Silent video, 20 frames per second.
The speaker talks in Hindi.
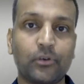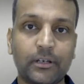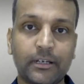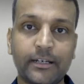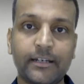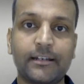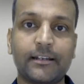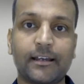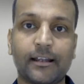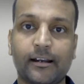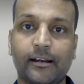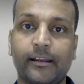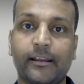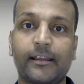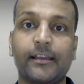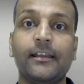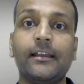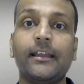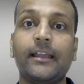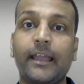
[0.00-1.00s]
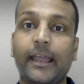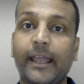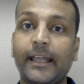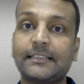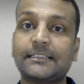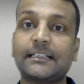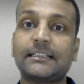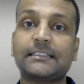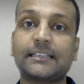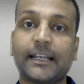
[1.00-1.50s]
को लीड कर रहे हैं
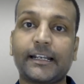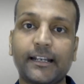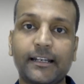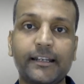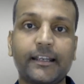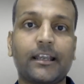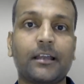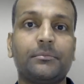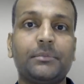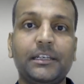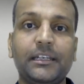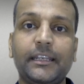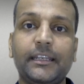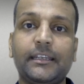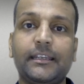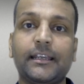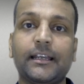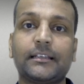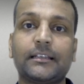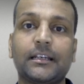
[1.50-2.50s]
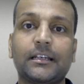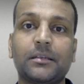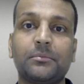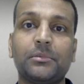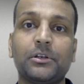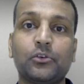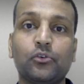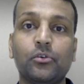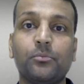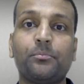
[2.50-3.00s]
ऐसा चाइना ने कभी नहीं किया था कि
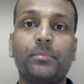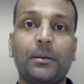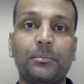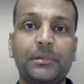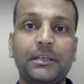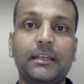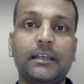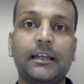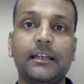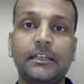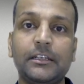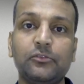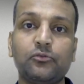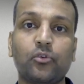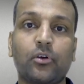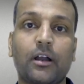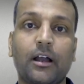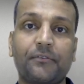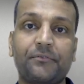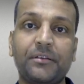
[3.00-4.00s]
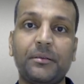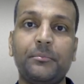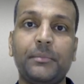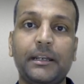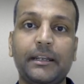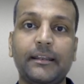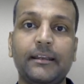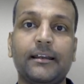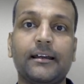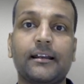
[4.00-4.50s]
बिल्कुल पब्लिकली वो काफ़ी
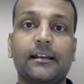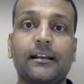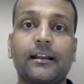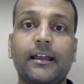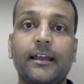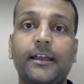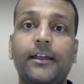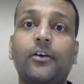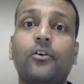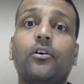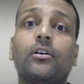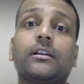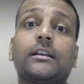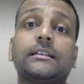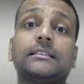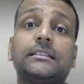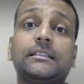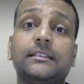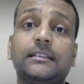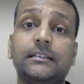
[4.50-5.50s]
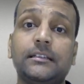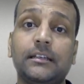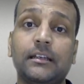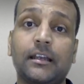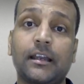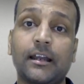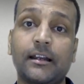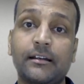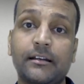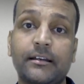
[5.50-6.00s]
मीटिंग कर रहा है और किसी
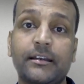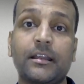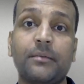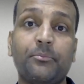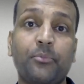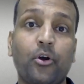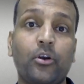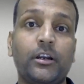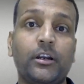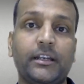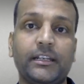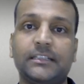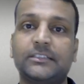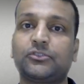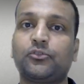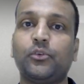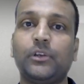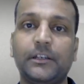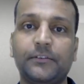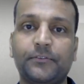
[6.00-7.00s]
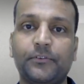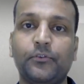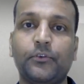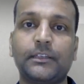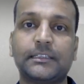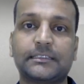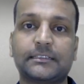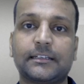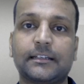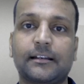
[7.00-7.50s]
कंट्री के पॉलिटिक्स को
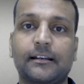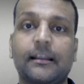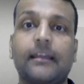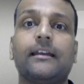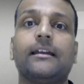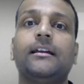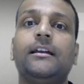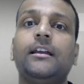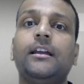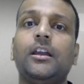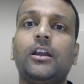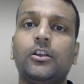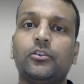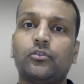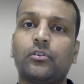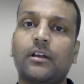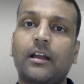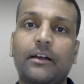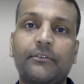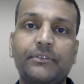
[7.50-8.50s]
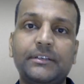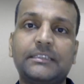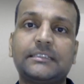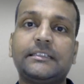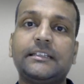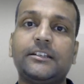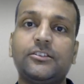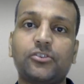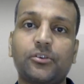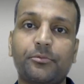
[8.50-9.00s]
इन्फ्लुएंस कर रहा है तो काफ़ी
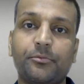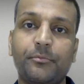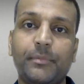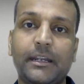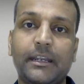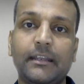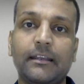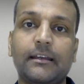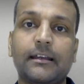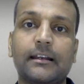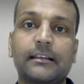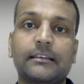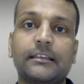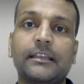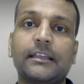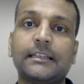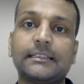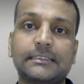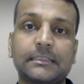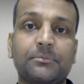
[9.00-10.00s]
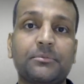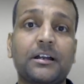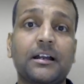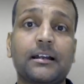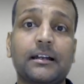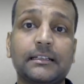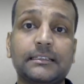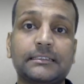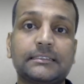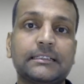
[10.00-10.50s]
सीरीज ऑफ मीटिंग करते हैं सबका
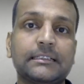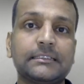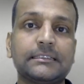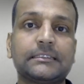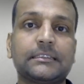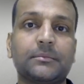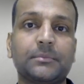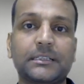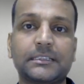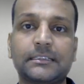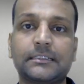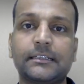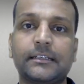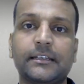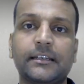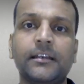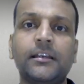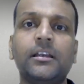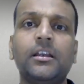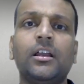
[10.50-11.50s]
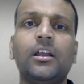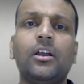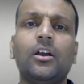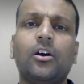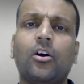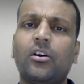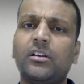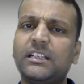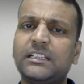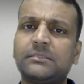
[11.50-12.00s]
कंसर्न समझते हैं
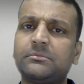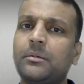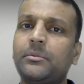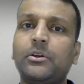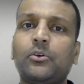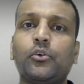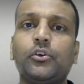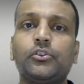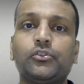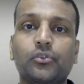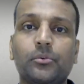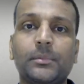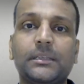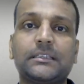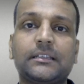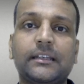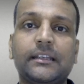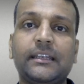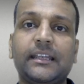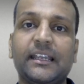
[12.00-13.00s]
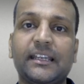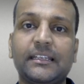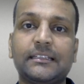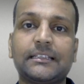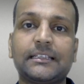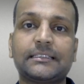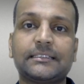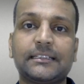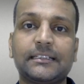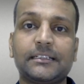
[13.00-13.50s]
और इसमें भी कोई दो मत नहीं है कि
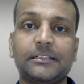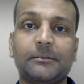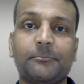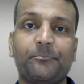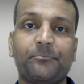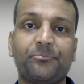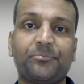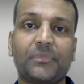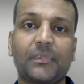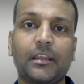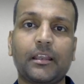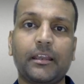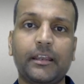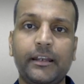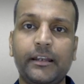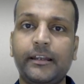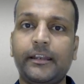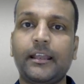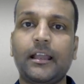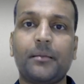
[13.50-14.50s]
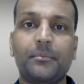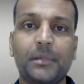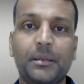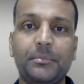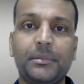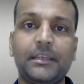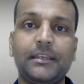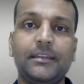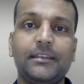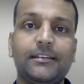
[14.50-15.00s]
जैसे इंडिया में
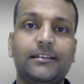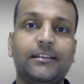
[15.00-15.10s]
भी